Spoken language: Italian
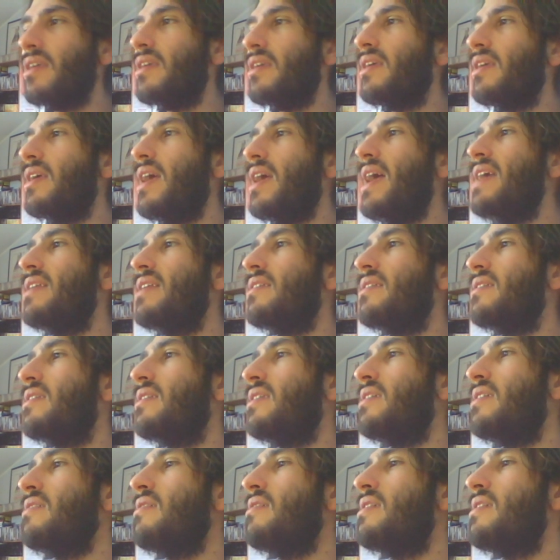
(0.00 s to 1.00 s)

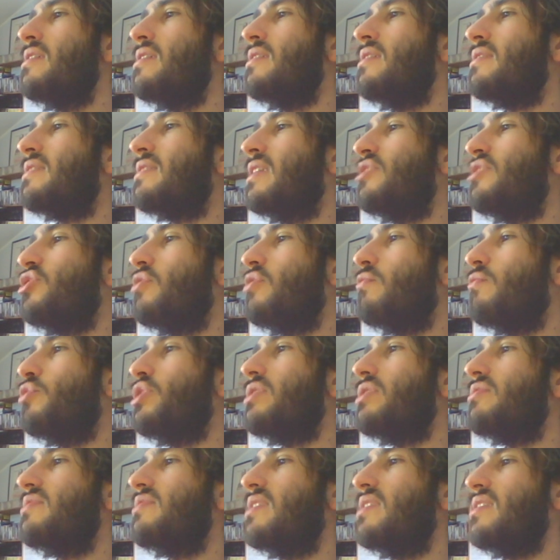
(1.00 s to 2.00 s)
anni, tra il
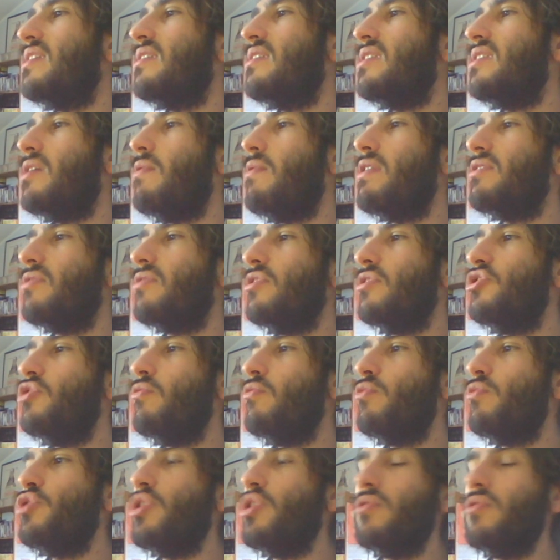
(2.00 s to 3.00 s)
574 e il
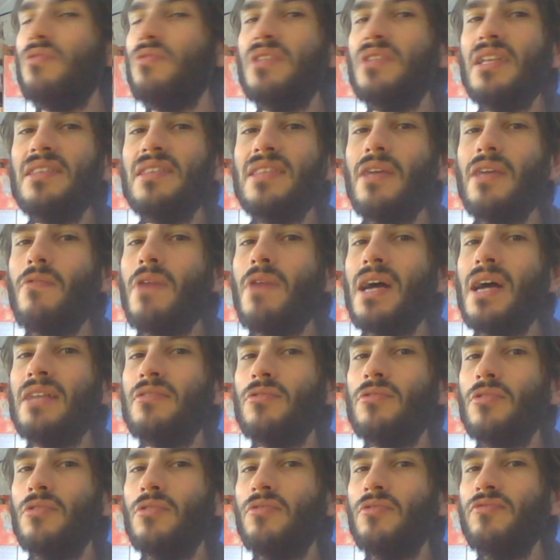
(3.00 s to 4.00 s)

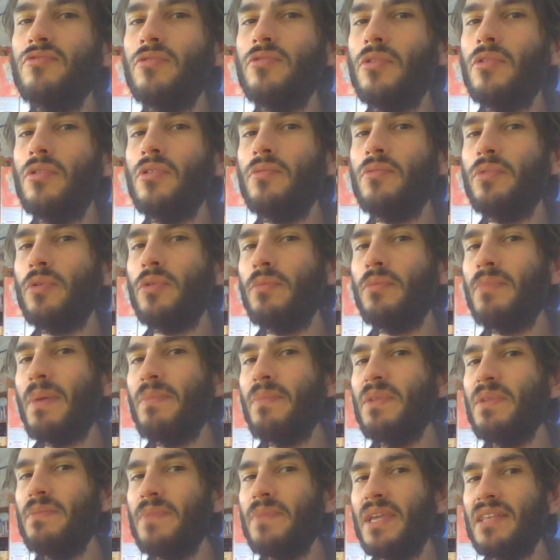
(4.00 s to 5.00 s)
584, furono
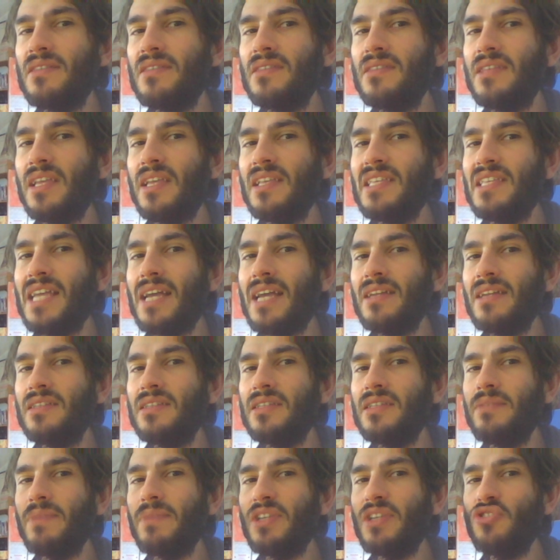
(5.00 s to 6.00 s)
probabilmente gli
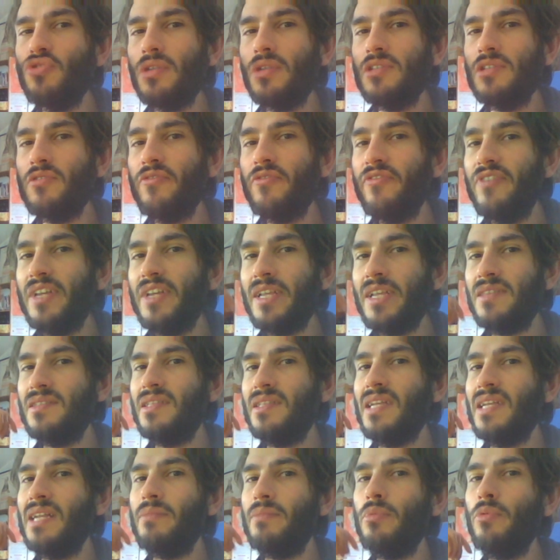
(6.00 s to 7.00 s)
anni di maggiore
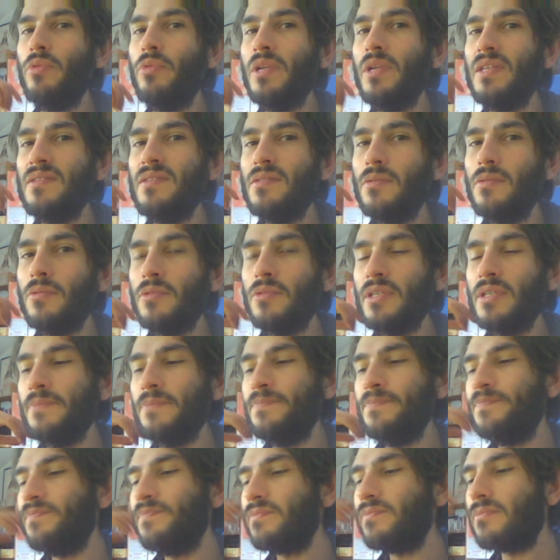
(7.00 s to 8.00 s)
sofferenza della
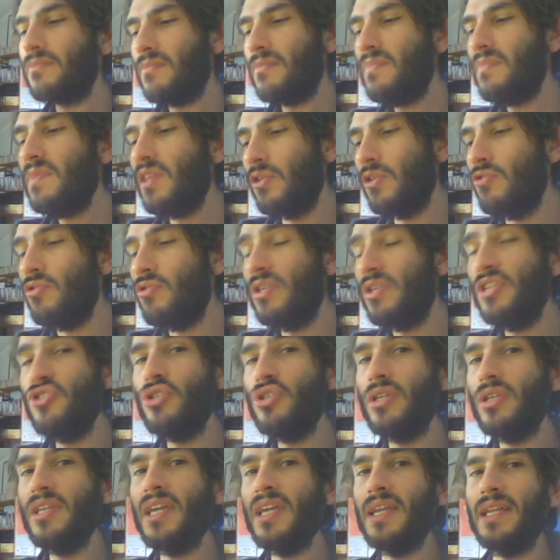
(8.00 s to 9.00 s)
popolazione di
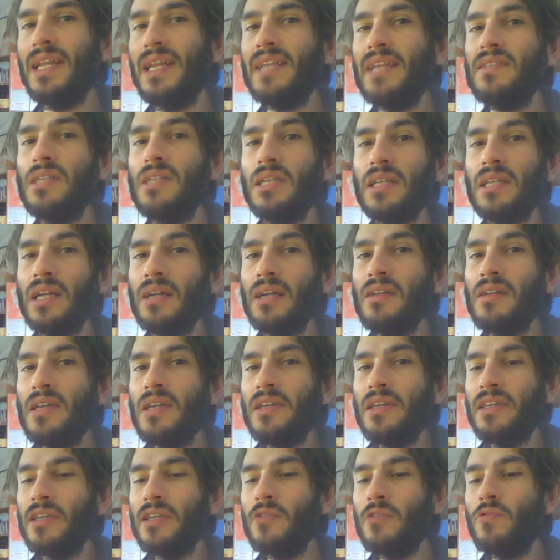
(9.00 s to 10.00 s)
origine latina,
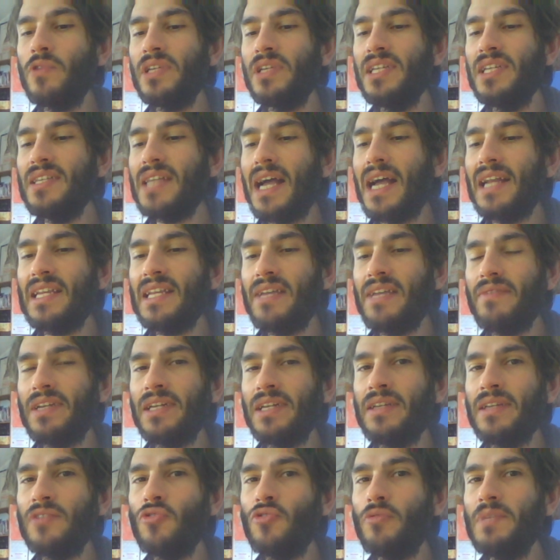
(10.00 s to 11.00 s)
in cui l'Italia
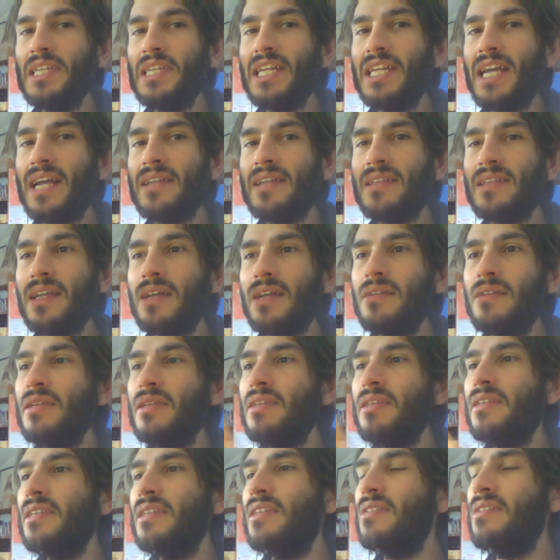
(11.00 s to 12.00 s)
venne dominata
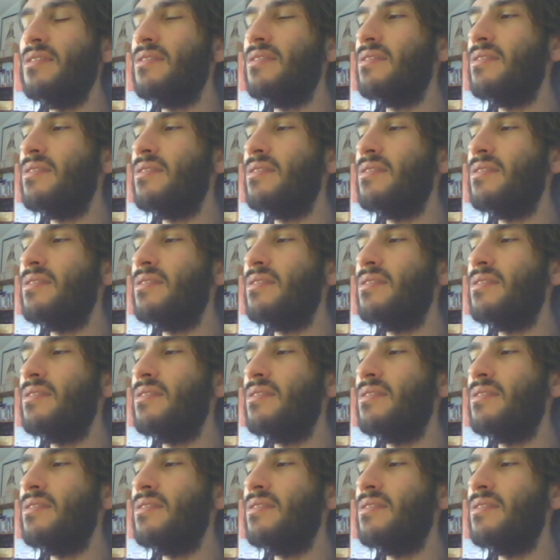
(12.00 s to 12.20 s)
in,